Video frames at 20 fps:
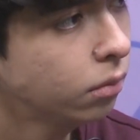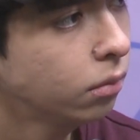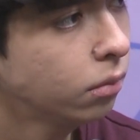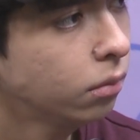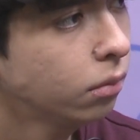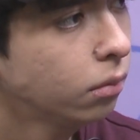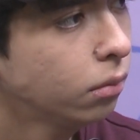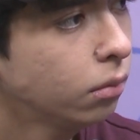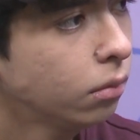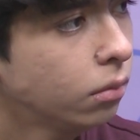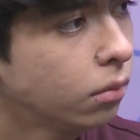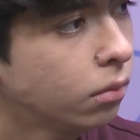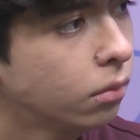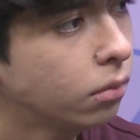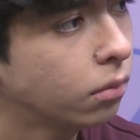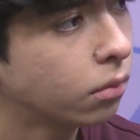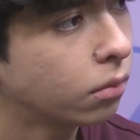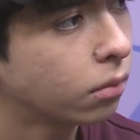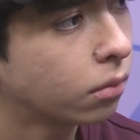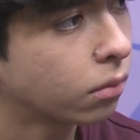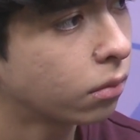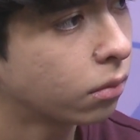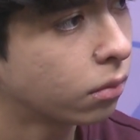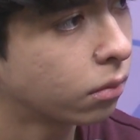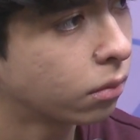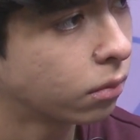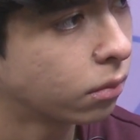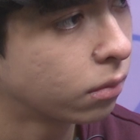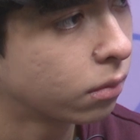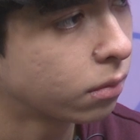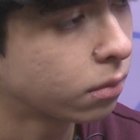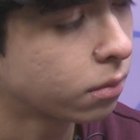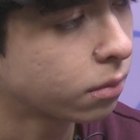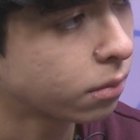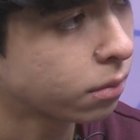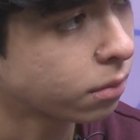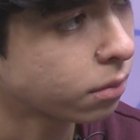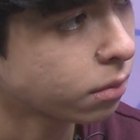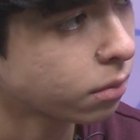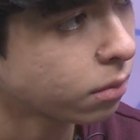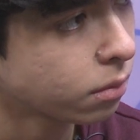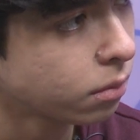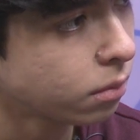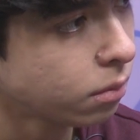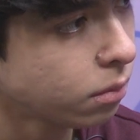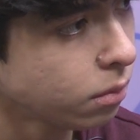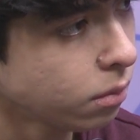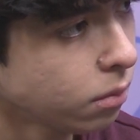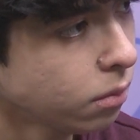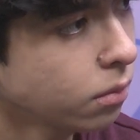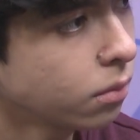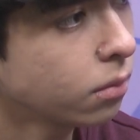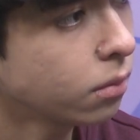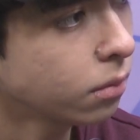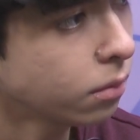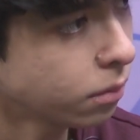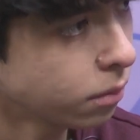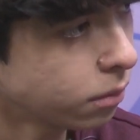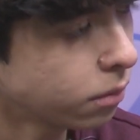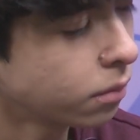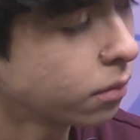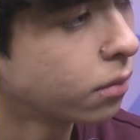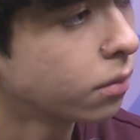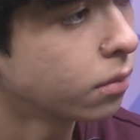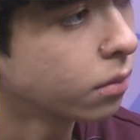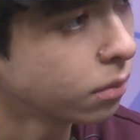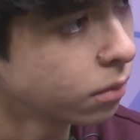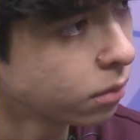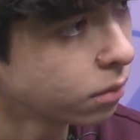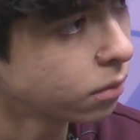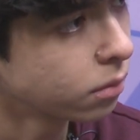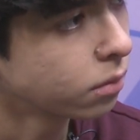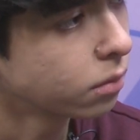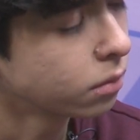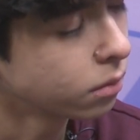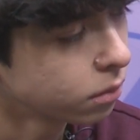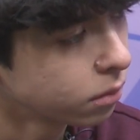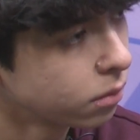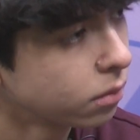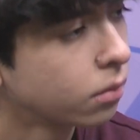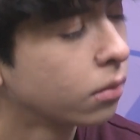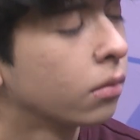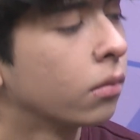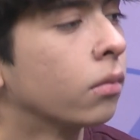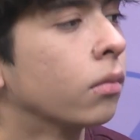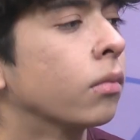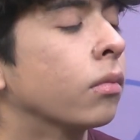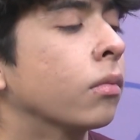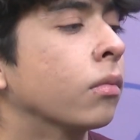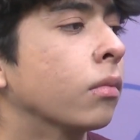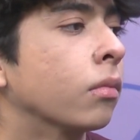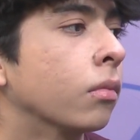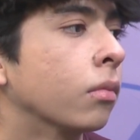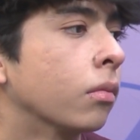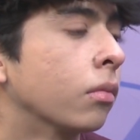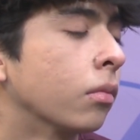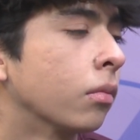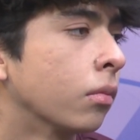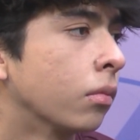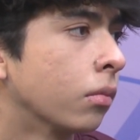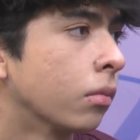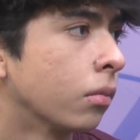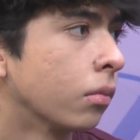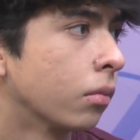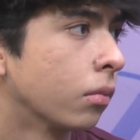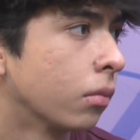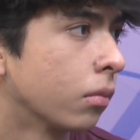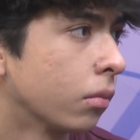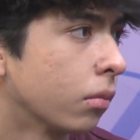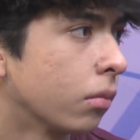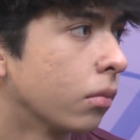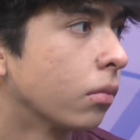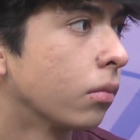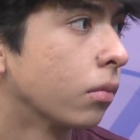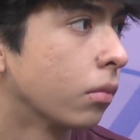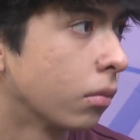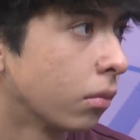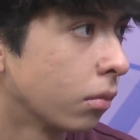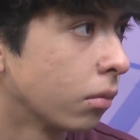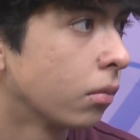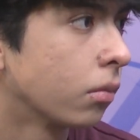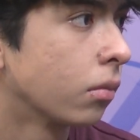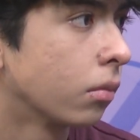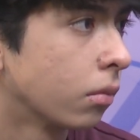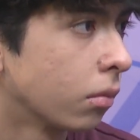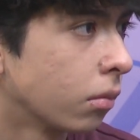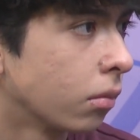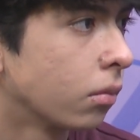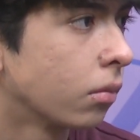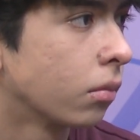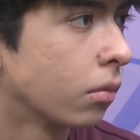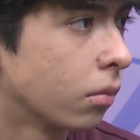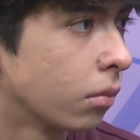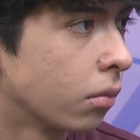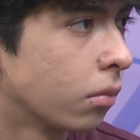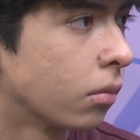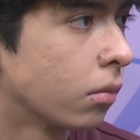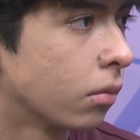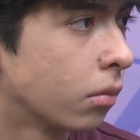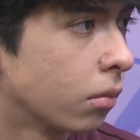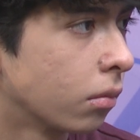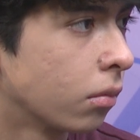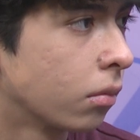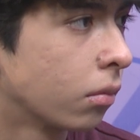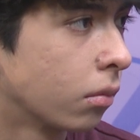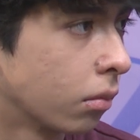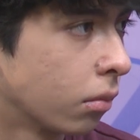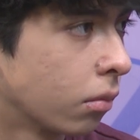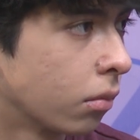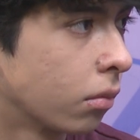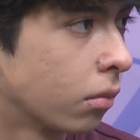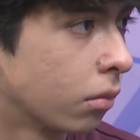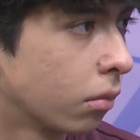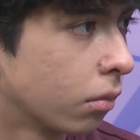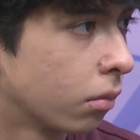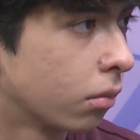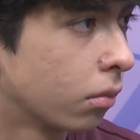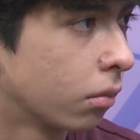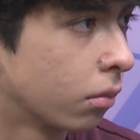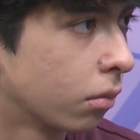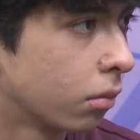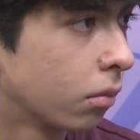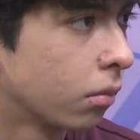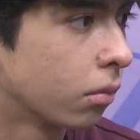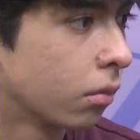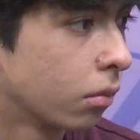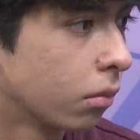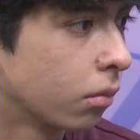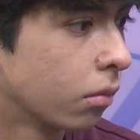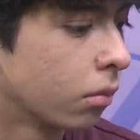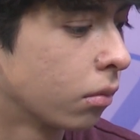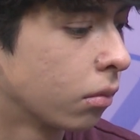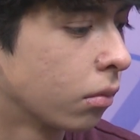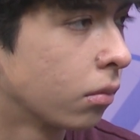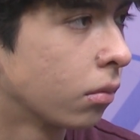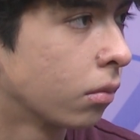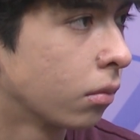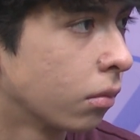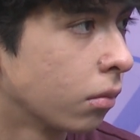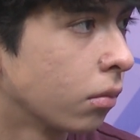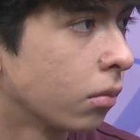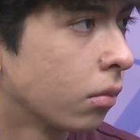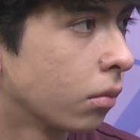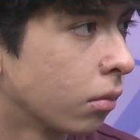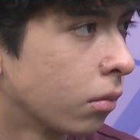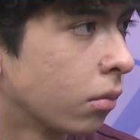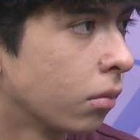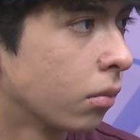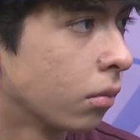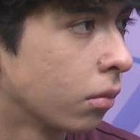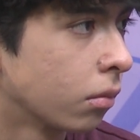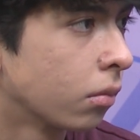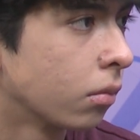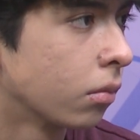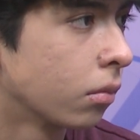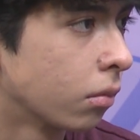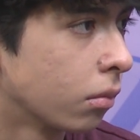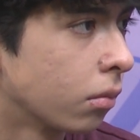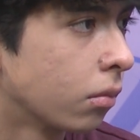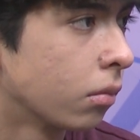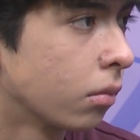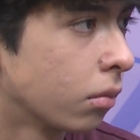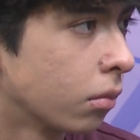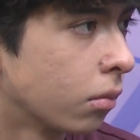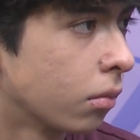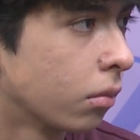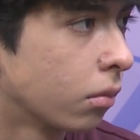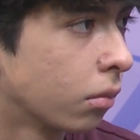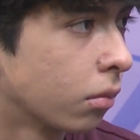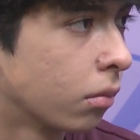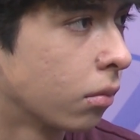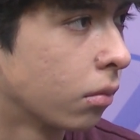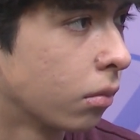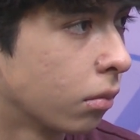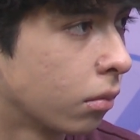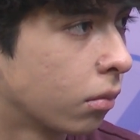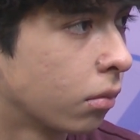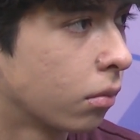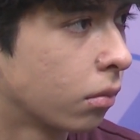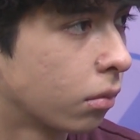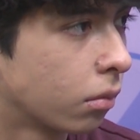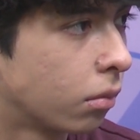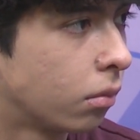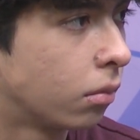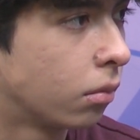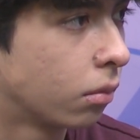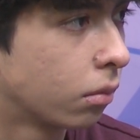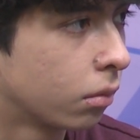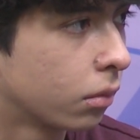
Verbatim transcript: Ah, en Ecuador yo tenía una beca. Yo podía entrenar las horas que quisiera pero a cambio también tenía yo que dar eh, clases de, defensa personal.